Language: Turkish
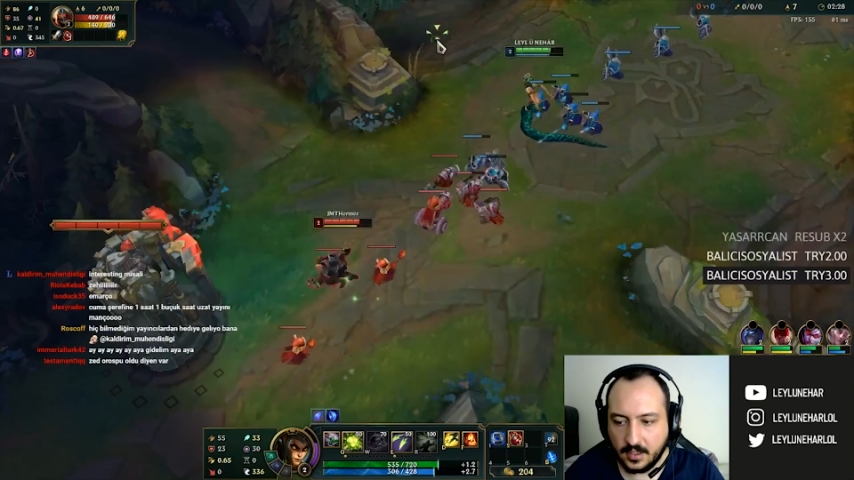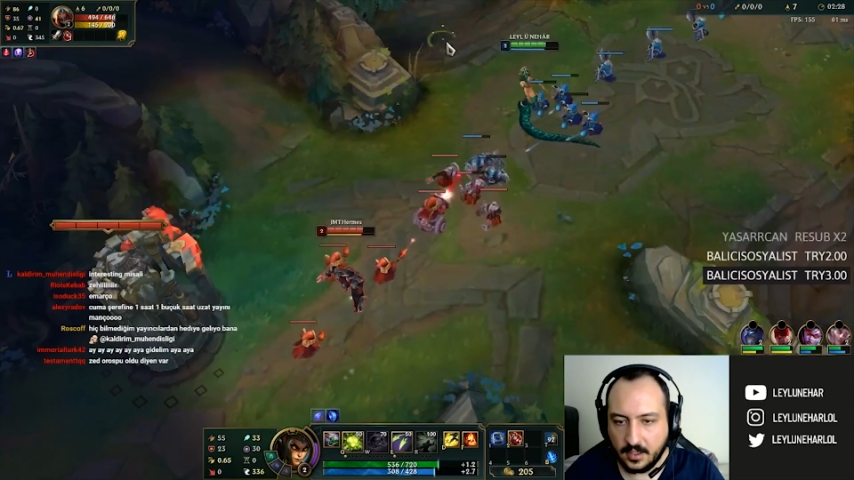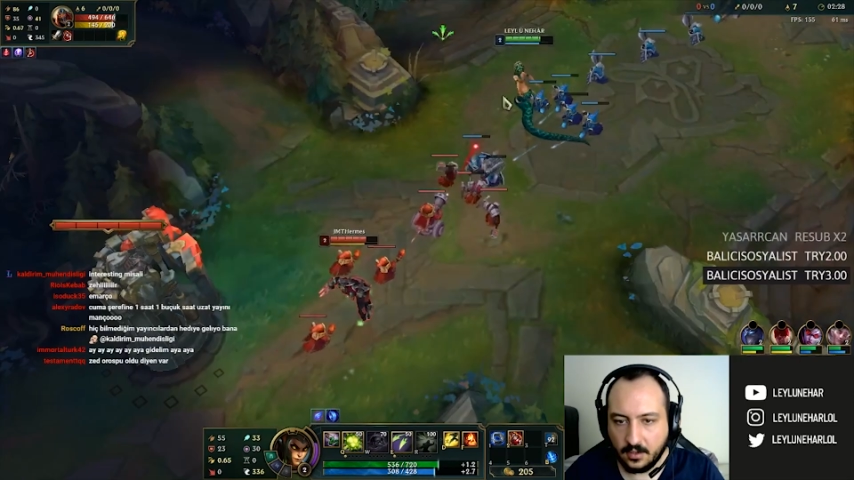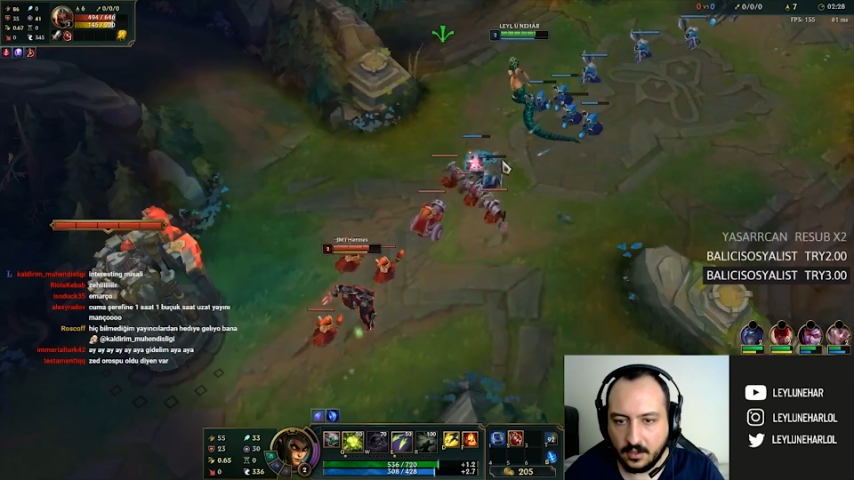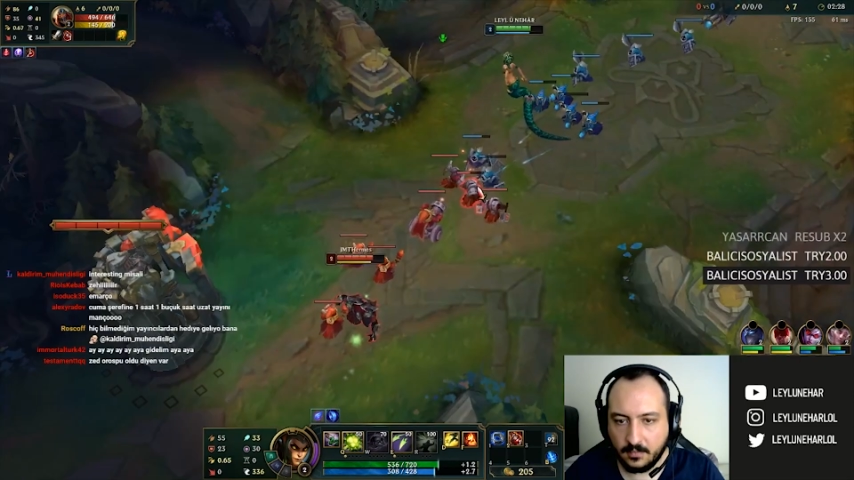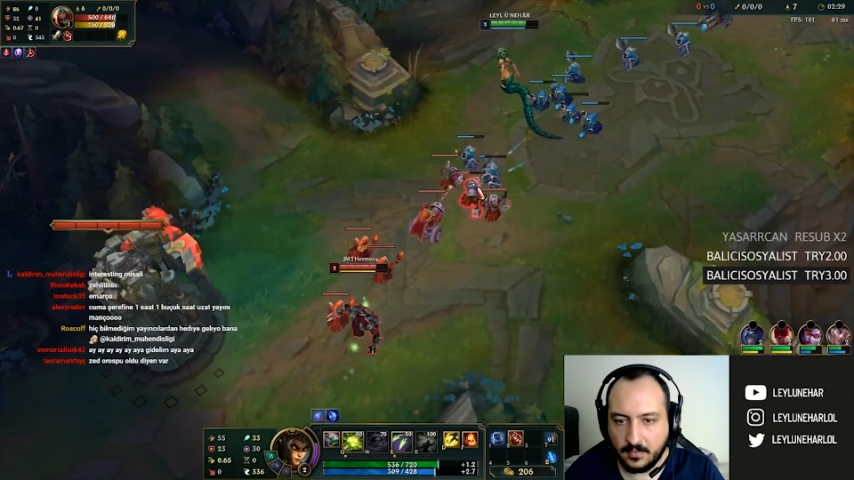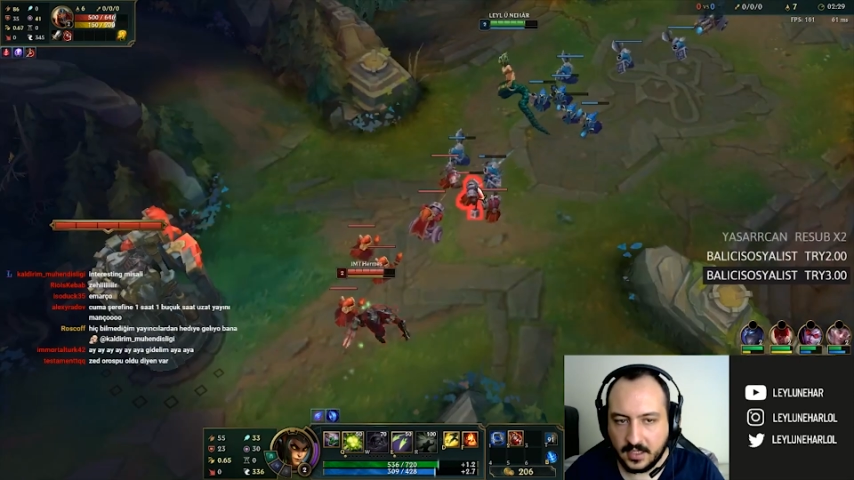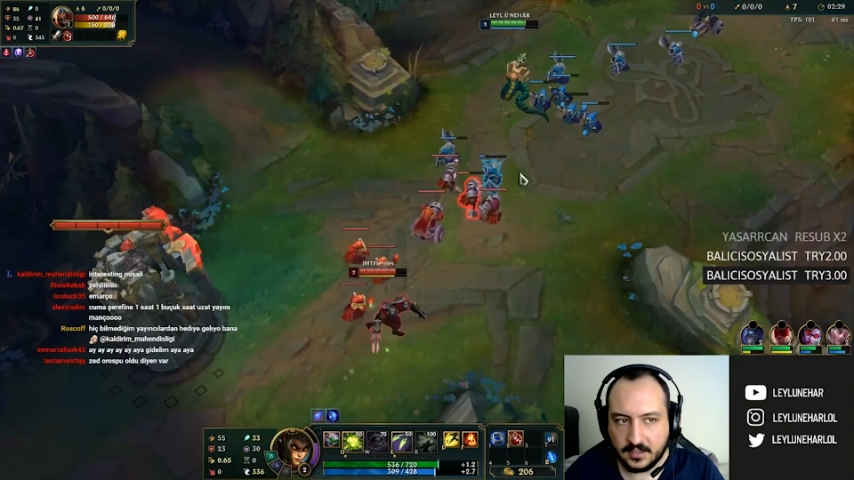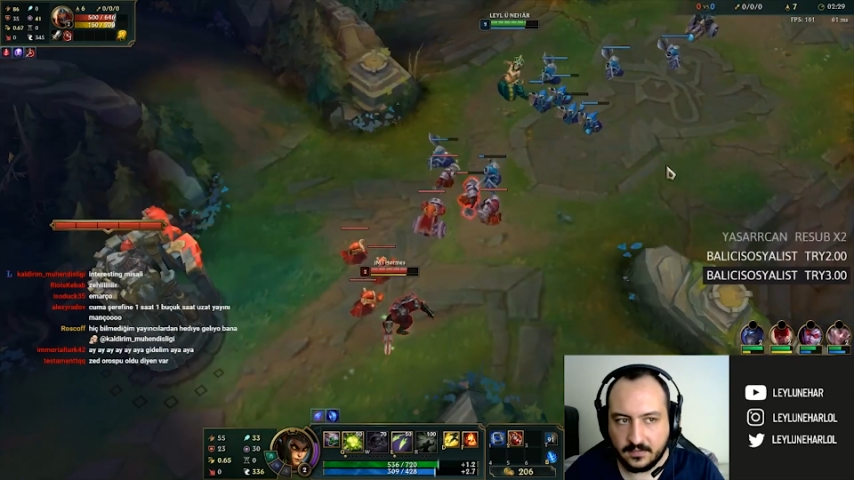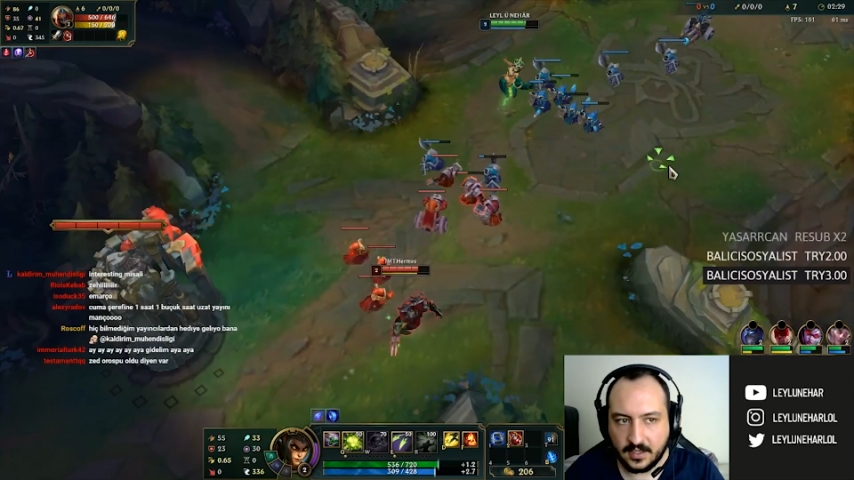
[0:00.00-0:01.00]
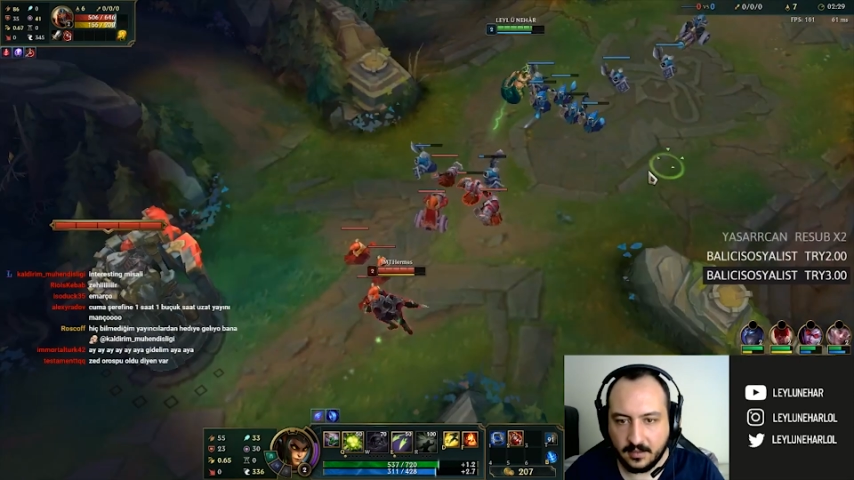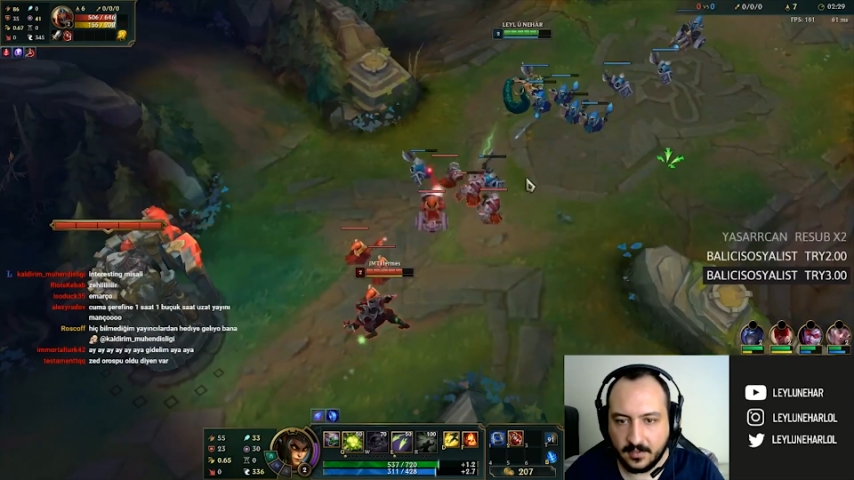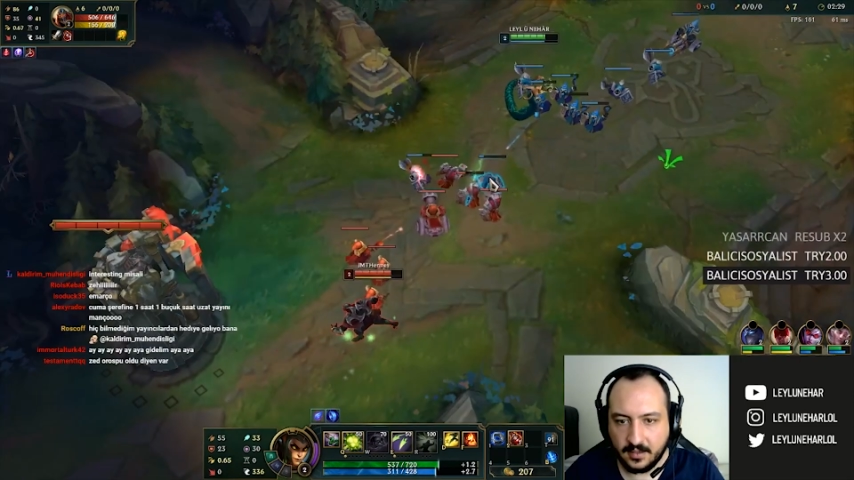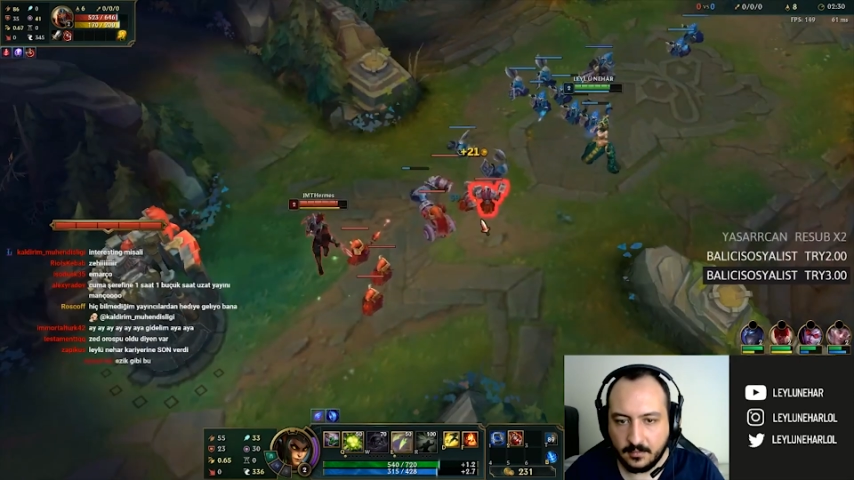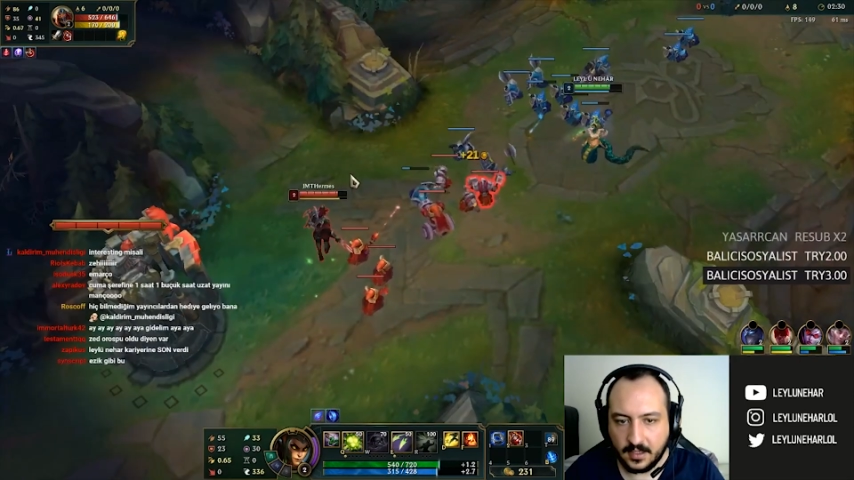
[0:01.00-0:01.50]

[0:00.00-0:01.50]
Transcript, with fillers: Gel oğlum biraz farm al.